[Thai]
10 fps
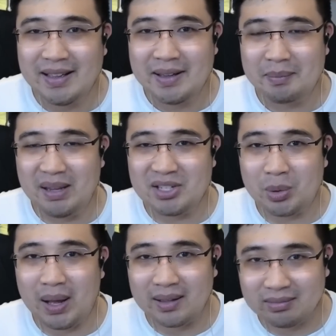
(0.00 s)
มีจัง
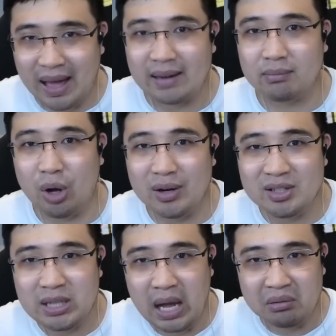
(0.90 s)
หวะตัดบอล
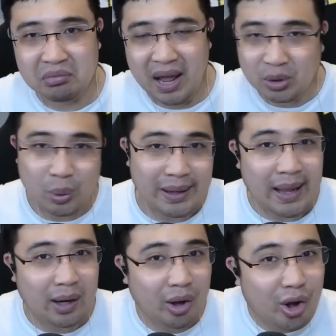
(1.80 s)
จากแดนตัวเอ
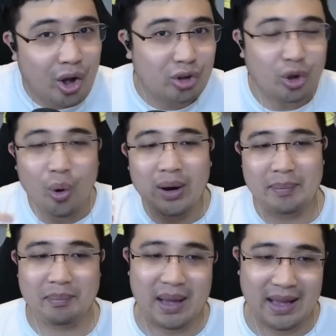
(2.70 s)
งแล้วก็โต้กลั
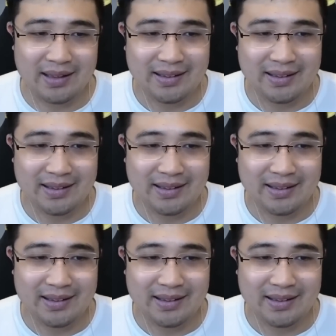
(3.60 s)
บมา